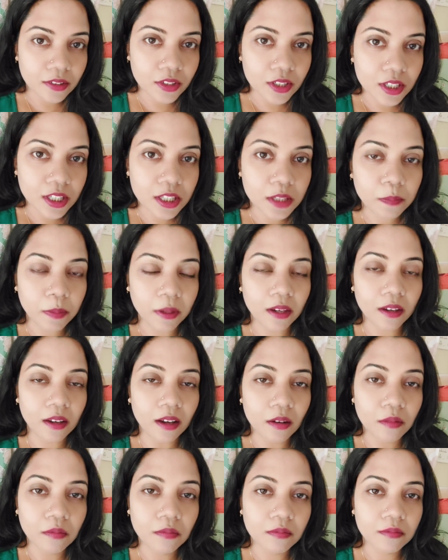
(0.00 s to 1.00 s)
जिस पे
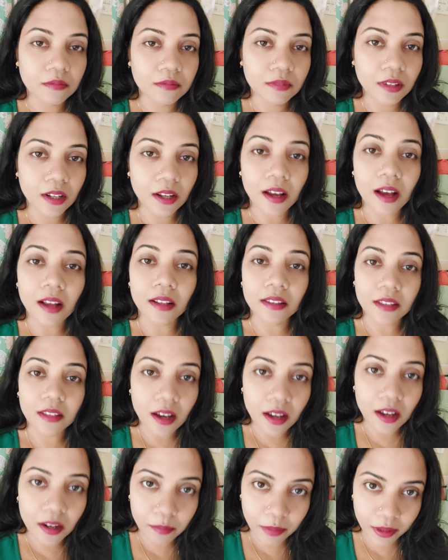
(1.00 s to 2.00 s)
हम लगातार